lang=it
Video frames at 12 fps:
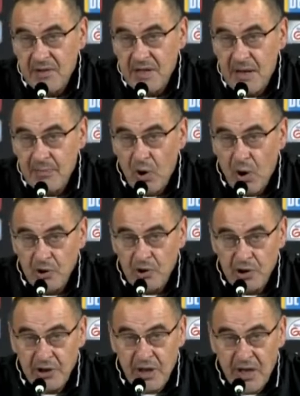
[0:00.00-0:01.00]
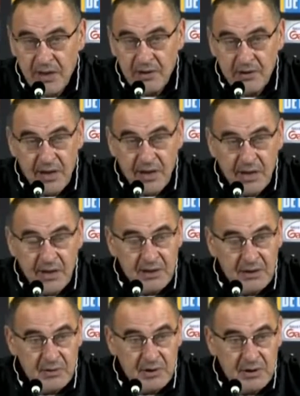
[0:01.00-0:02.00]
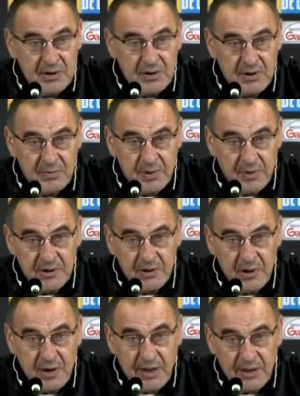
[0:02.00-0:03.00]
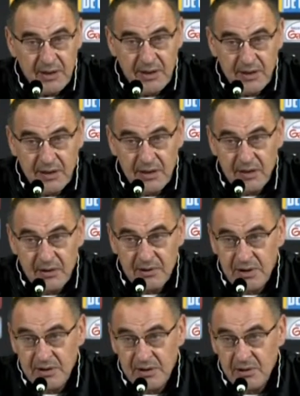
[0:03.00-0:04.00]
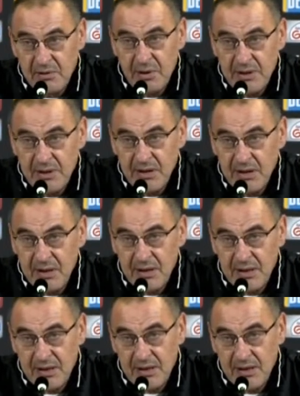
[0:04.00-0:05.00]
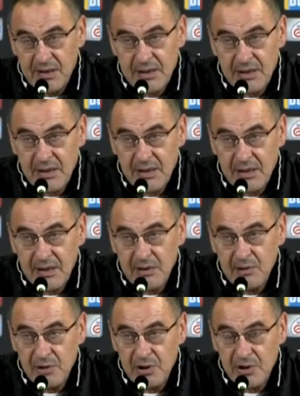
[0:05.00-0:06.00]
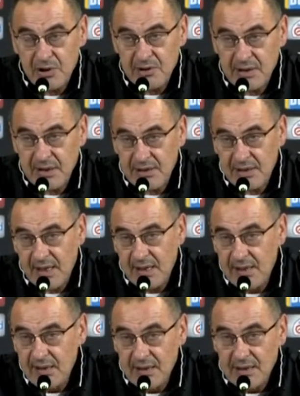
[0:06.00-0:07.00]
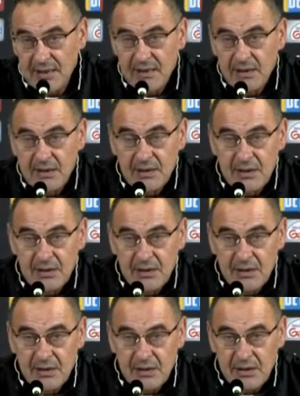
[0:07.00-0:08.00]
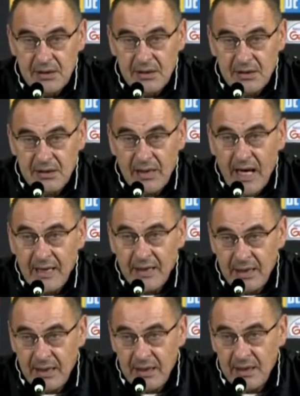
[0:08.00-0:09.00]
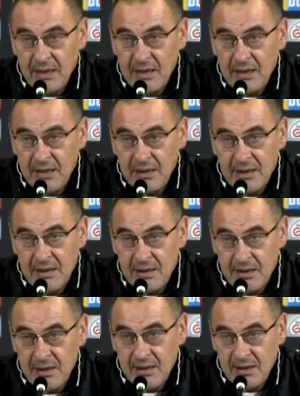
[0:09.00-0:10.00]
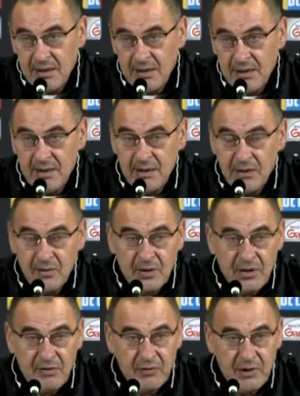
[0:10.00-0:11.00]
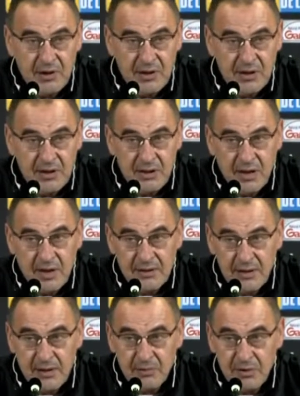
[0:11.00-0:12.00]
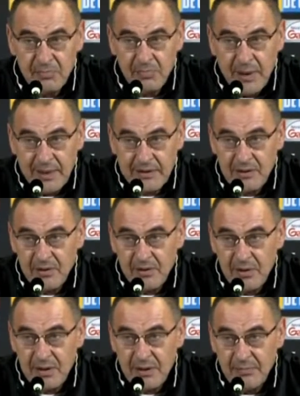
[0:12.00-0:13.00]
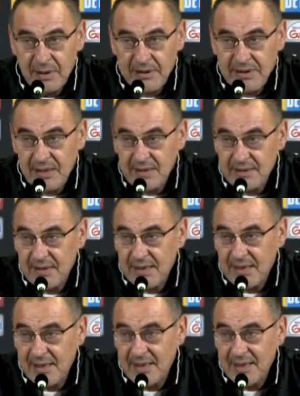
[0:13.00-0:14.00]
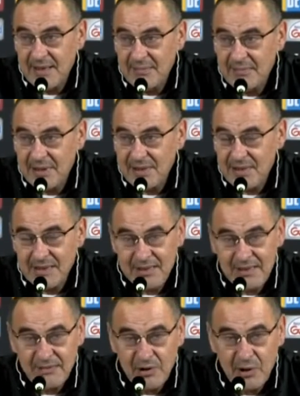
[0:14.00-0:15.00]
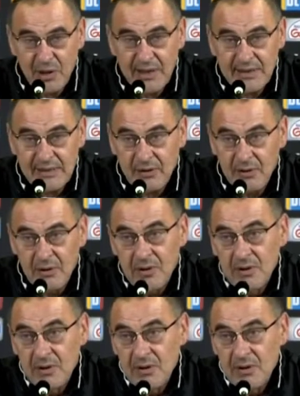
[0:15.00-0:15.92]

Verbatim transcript: Vediamo oggi, ieri non era in condizione di poter giocare eh, lo stesso Higuain eh, che, che, è uscito senza eh, danni eh, notevoli da, da, un impatto abbastanza, abbastanza violento